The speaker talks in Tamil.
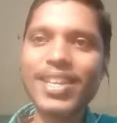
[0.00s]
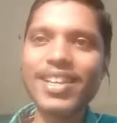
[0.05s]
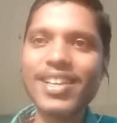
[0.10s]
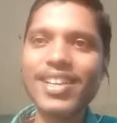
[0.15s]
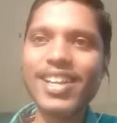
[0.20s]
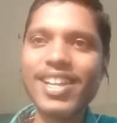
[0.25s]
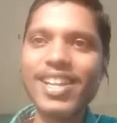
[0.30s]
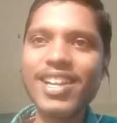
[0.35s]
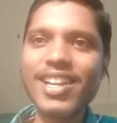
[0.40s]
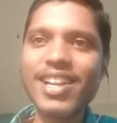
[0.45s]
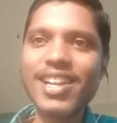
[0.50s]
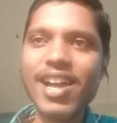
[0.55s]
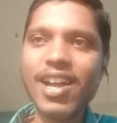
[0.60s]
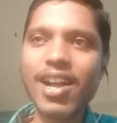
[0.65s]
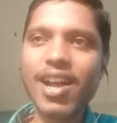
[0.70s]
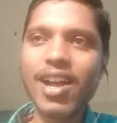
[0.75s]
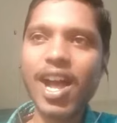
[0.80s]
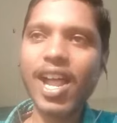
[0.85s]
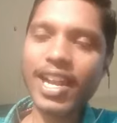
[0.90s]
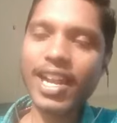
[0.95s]
ஏன்னா நான்
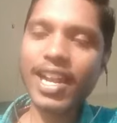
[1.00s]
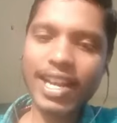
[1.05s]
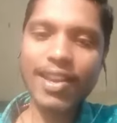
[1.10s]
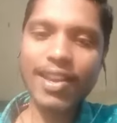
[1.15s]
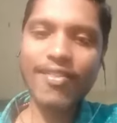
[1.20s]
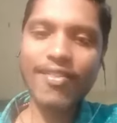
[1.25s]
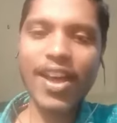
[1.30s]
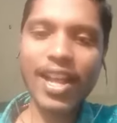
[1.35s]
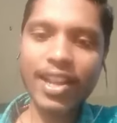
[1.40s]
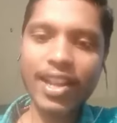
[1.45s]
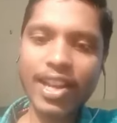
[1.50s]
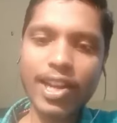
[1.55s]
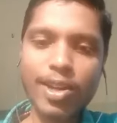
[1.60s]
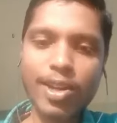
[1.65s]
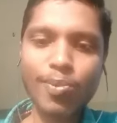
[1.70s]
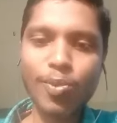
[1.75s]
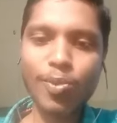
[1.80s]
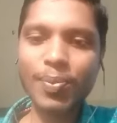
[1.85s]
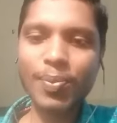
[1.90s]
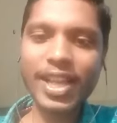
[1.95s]
ஆல்ரெடியே வேற ரெண்டு
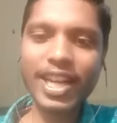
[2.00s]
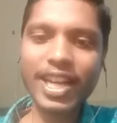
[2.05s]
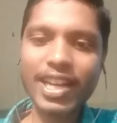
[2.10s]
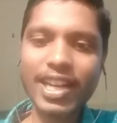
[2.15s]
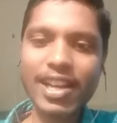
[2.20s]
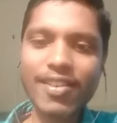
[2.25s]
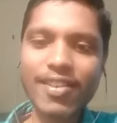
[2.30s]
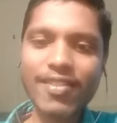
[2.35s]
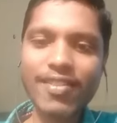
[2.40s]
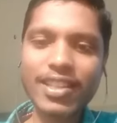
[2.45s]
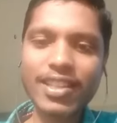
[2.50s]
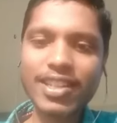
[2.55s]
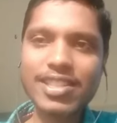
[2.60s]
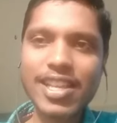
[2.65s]
மூணு பேர்கிட்டலாம் வந்துட்டு